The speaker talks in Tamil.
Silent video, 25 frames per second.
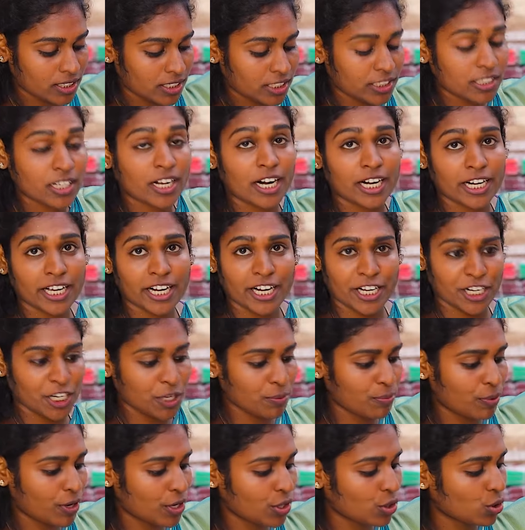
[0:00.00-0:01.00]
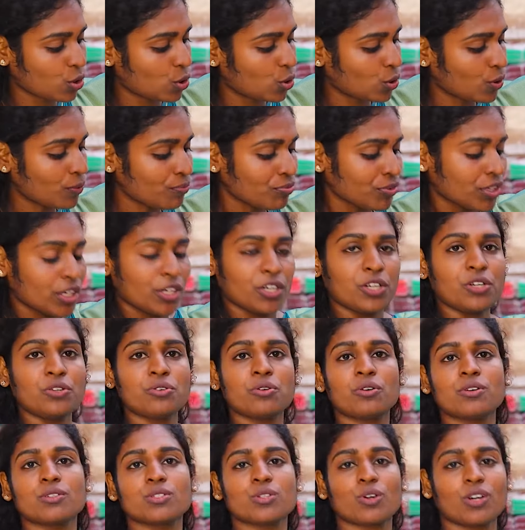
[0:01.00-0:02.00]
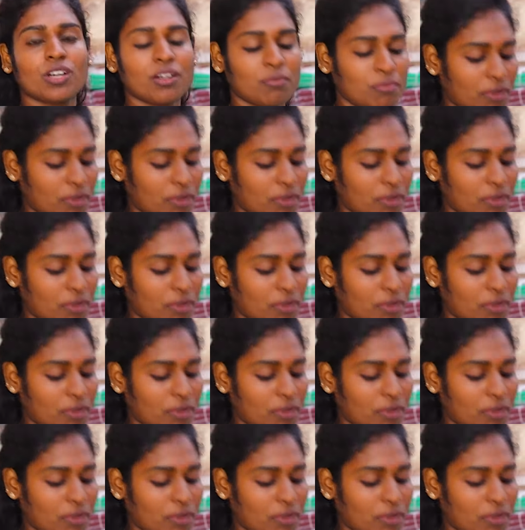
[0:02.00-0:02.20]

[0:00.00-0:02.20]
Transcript: இந்த கடை கண்டிப்பாக இருக்கும் இன்னொன்று சொல்ல